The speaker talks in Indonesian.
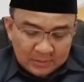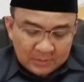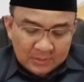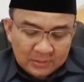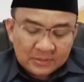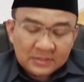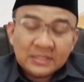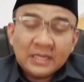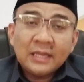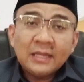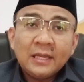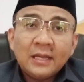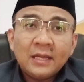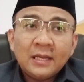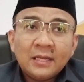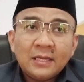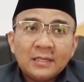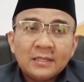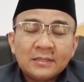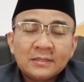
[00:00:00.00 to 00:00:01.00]

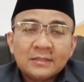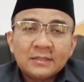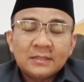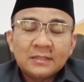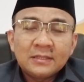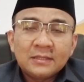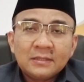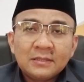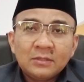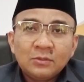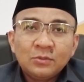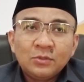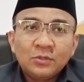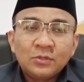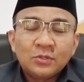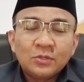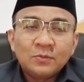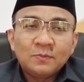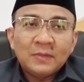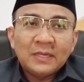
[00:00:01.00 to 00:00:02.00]
saya
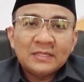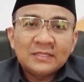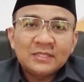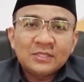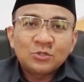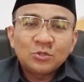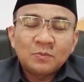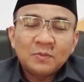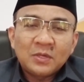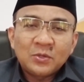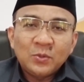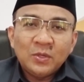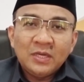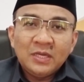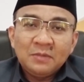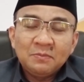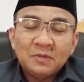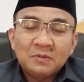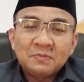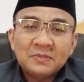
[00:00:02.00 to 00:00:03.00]
untuk mahasiswa baru ini
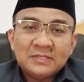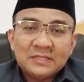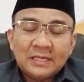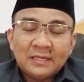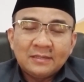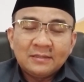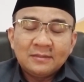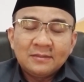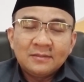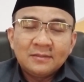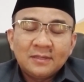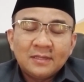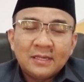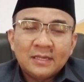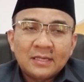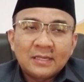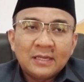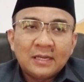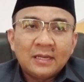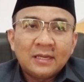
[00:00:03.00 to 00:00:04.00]
berpesan
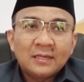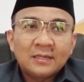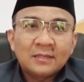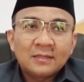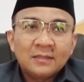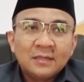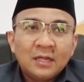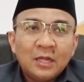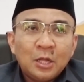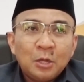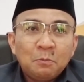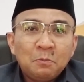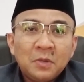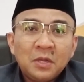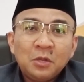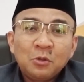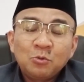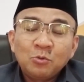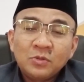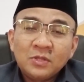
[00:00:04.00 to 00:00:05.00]
agar
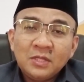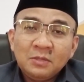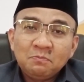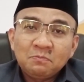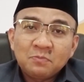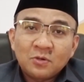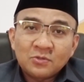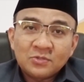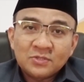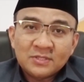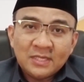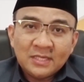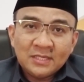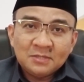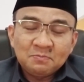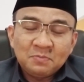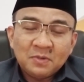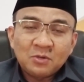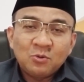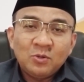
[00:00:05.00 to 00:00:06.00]
mengikuti proses
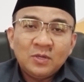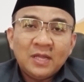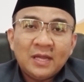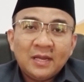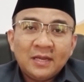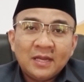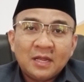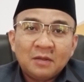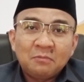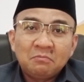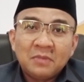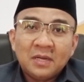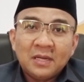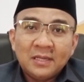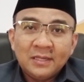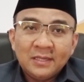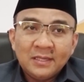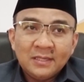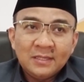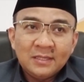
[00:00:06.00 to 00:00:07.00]
perkuliahan dengan
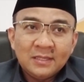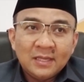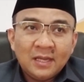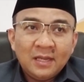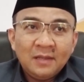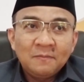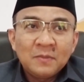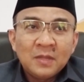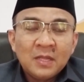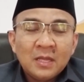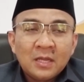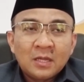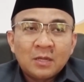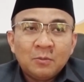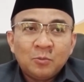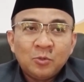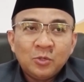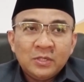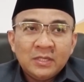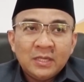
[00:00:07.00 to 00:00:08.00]
baik ya
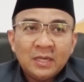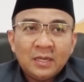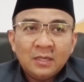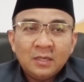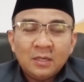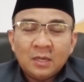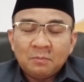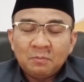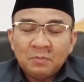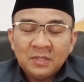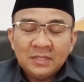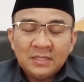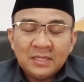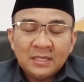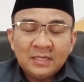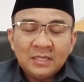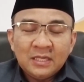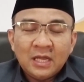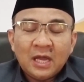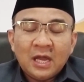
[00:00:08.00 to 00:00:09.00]
kemudian
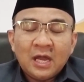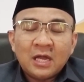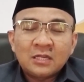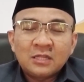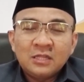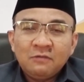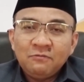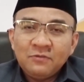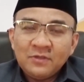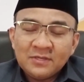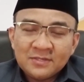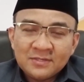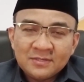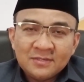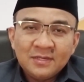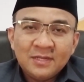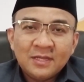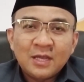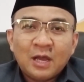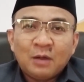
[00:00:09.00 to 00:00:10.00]
menjadi aktivis
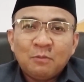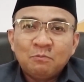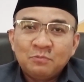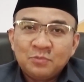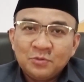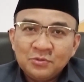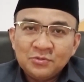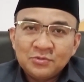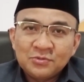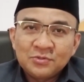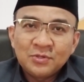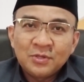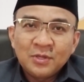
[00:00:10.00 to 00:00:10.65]
di kampus